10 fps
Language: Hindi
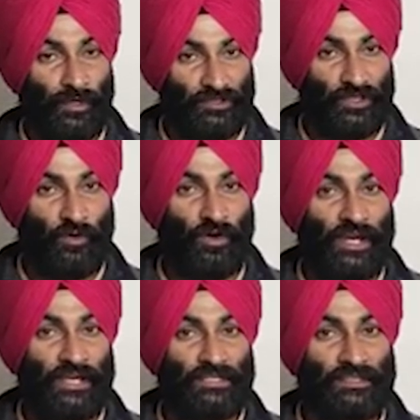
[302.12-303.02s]
पर्चे हो
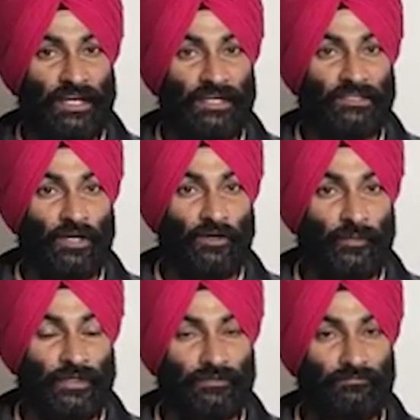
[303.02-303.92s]
गए किसान नेताओं
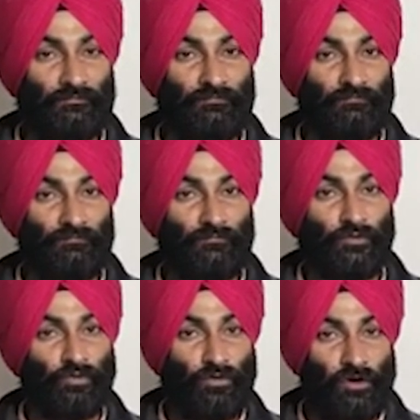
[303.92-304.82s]
पर
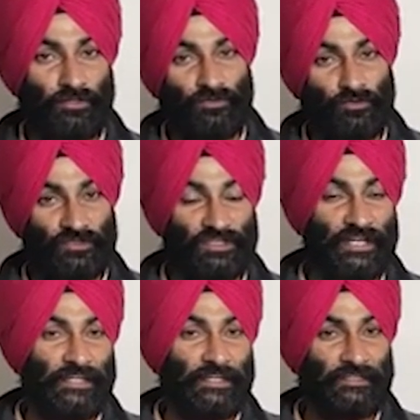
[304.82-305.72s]
लुकआउट नोट्स
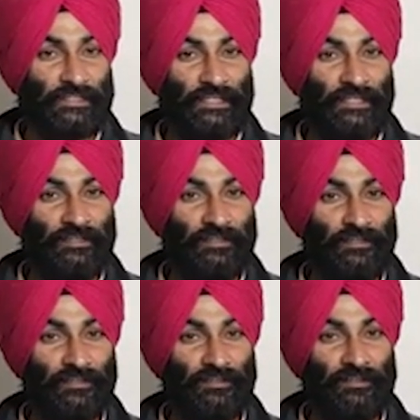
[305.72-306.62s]
जारी कर दिए हैं
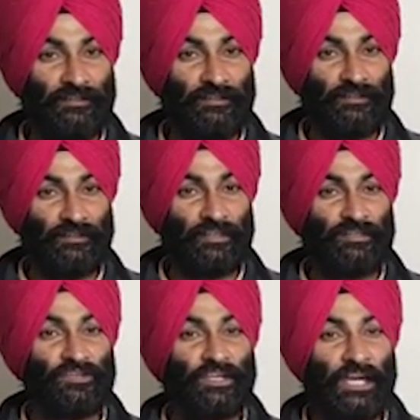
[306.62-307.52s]

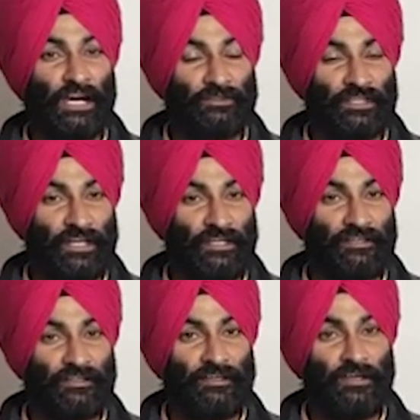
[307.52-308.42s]
इससे क्या होता है
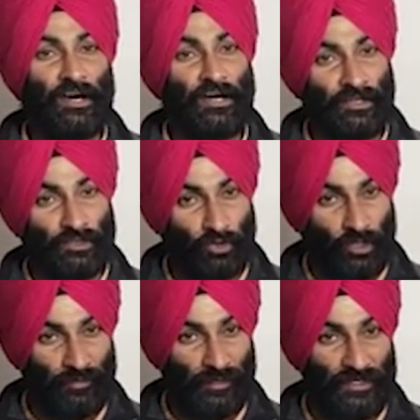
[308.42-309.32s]
हर
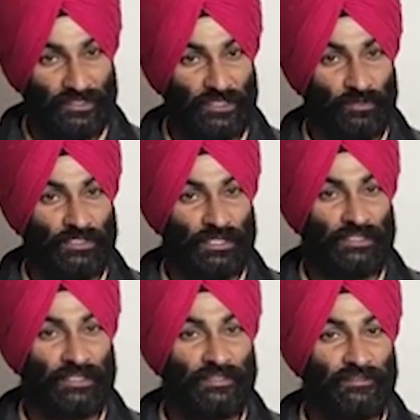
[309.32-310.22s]
आंदोलन में पर्चे हो
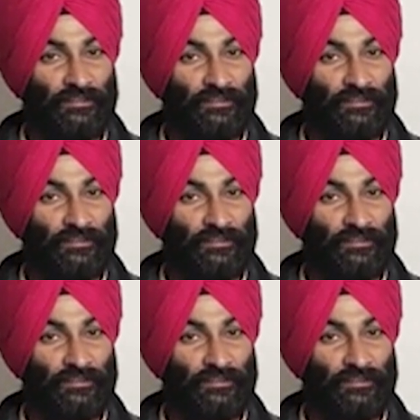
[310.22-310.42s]
जाते हैं